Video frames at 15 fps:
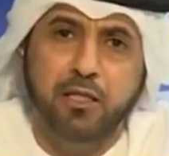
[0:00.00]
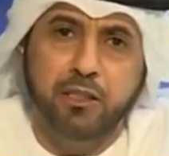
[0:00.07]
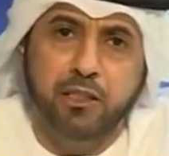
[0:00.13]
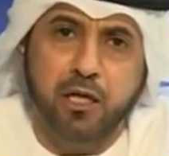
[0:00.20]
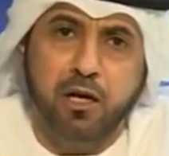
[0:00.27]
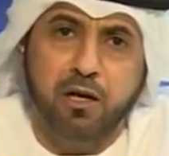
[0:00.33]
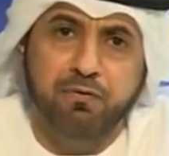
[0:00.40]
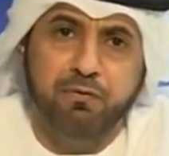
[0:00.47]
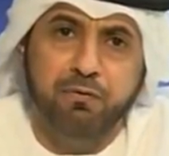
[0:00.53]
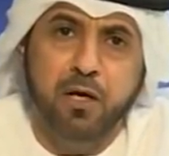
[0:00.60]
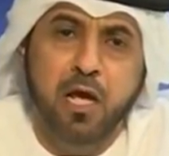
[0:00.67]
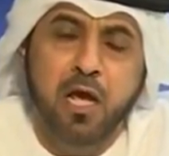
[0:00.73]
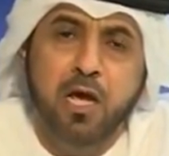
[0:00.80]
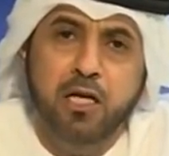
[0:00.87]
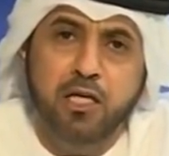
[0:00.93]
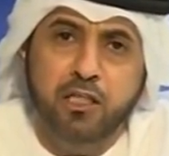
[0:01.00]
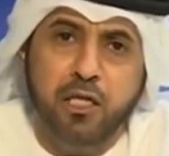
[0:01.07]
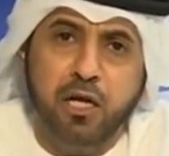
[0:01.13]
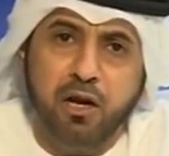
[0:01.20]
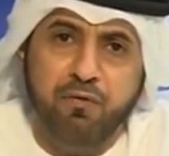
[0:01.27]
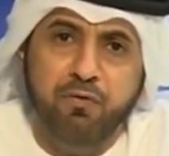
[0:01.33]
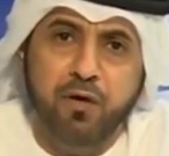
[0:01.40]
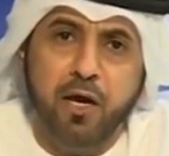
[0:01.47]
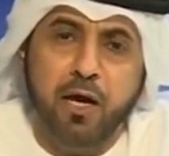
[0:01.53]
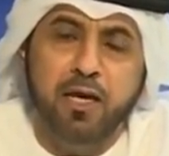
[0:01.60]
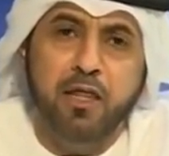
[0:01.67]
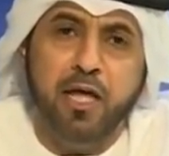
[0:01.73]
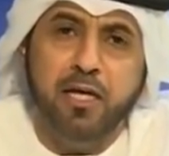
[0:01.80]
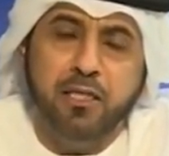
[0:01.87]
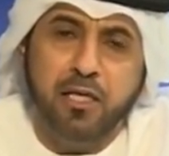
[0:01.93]
يتشرف يتشرف فيها
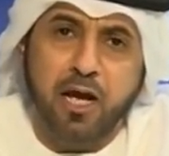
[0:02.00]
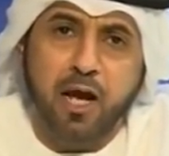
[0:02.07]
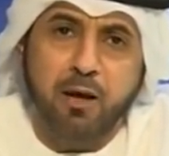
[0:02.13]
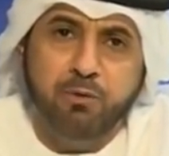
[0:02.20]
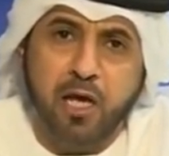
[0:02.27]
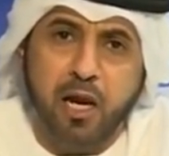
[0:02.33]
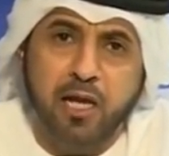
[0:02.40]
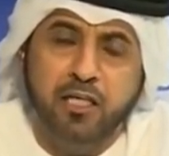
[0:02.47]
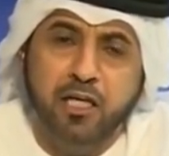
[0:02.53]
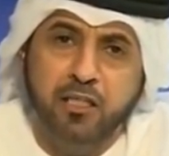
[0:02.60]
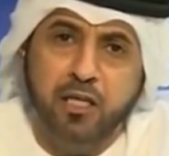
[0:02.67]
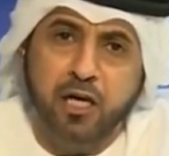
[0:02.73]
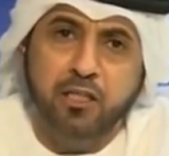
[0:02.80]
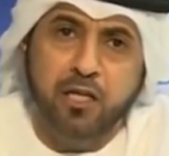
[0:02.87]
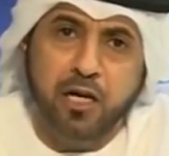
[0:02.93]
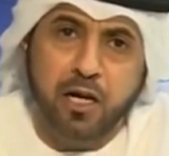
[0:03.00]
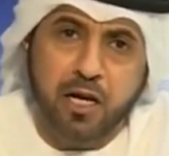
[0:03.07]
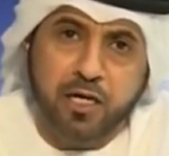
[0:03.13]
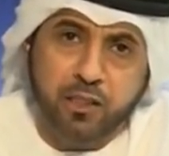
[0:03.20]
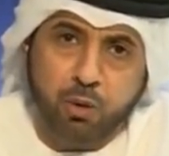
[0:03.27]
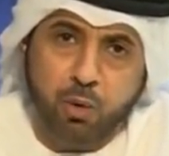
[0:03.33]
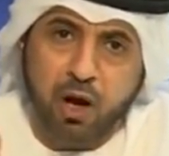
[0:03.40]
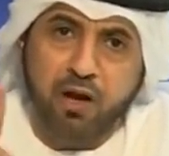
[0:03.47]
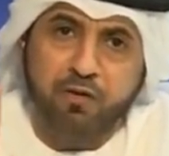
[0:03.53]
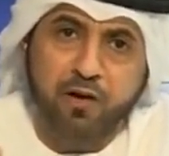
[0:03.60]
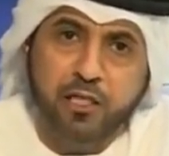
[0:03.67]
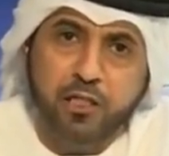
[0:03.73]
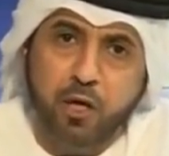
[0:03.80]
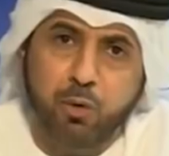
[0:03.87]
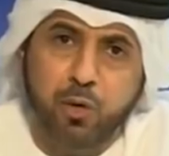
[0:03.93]
اذا انت يا حمد الله تعتقد ان النصر واقف على
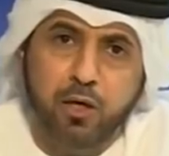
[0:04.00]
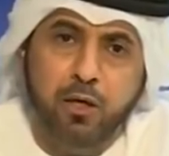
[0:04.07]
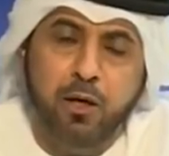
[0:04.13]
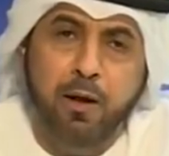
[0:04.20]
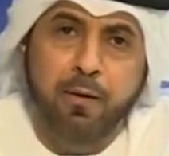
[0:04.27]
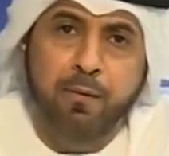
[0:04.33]
الدوري